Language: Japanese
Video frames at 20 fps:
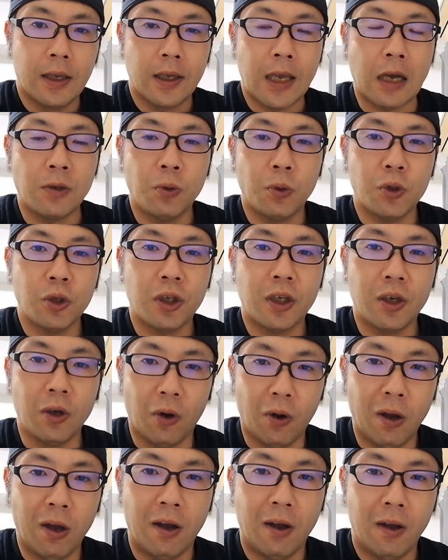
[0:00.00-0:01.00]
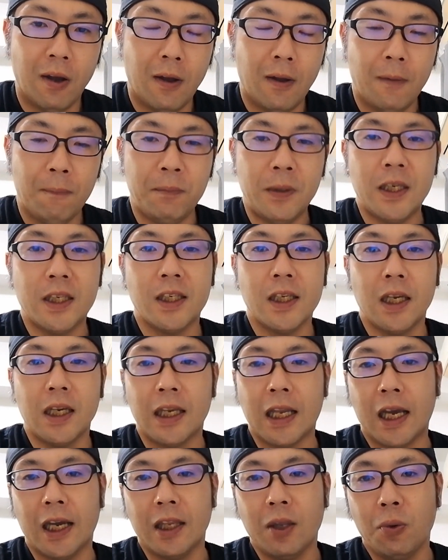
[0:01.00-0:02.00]
150キロ。ピッチャー
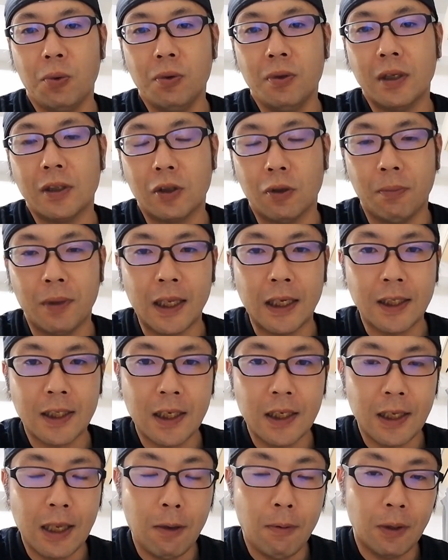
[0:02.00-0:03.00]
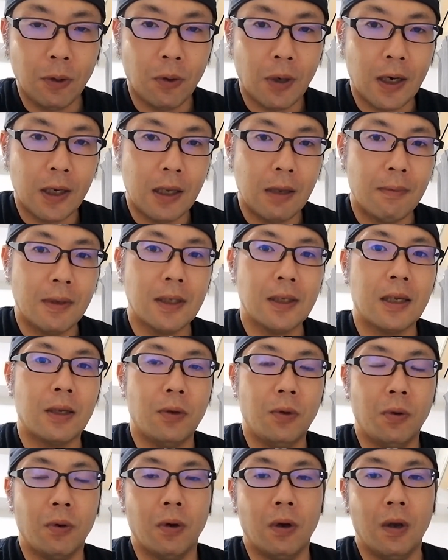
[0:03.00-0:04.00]
で投げておるんですよ。まあ、確かに点は取られてますけ
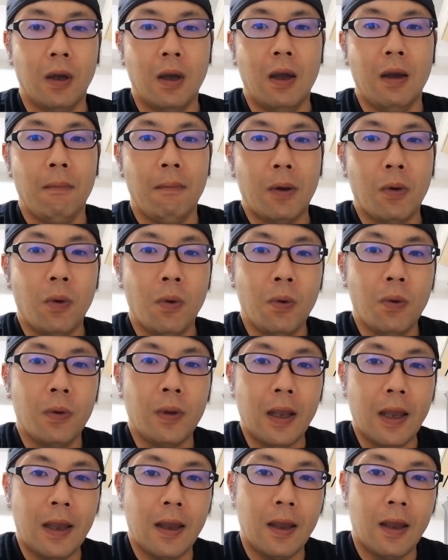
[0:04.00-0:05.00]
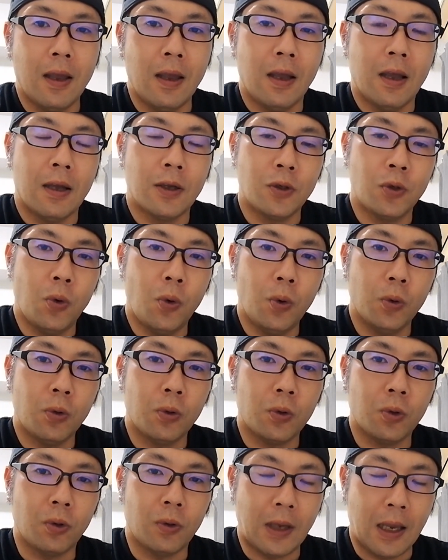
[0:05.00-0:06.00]
ど、まあ、今後ね、
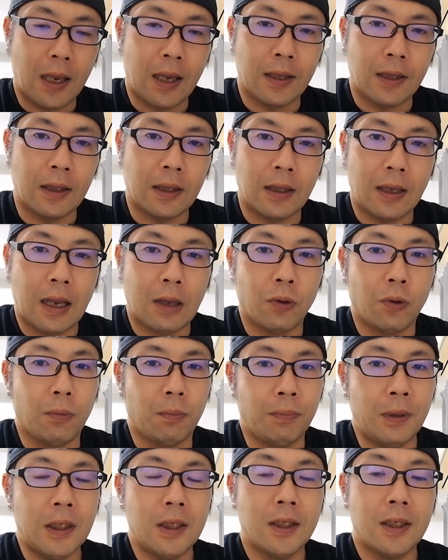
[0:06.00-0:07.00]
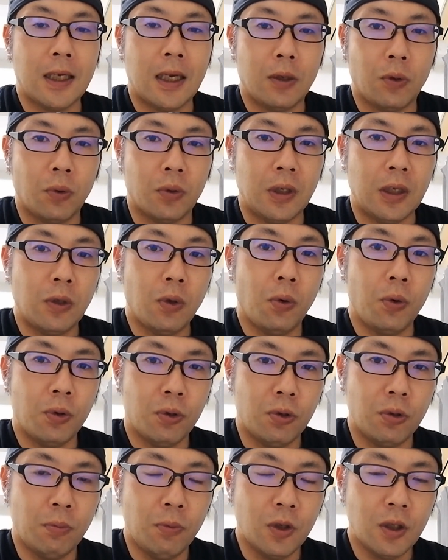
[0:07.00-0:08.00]
ショートとね、あのピッチャーの二刀
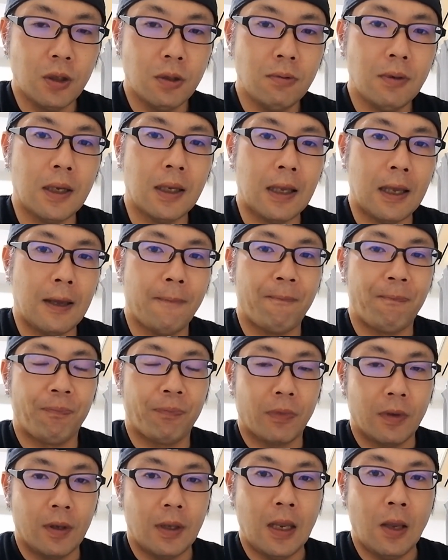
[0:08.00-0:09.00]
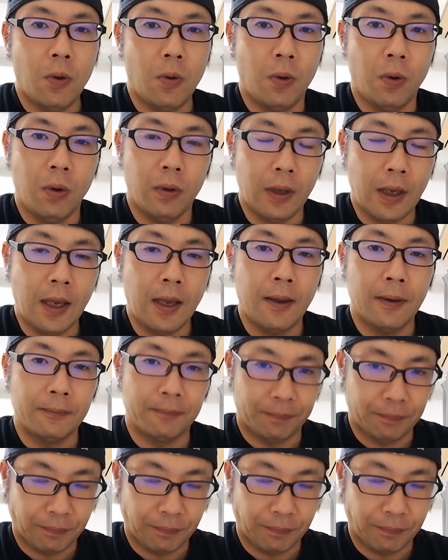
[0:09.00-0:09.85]
流、もしくはね、ネオをね、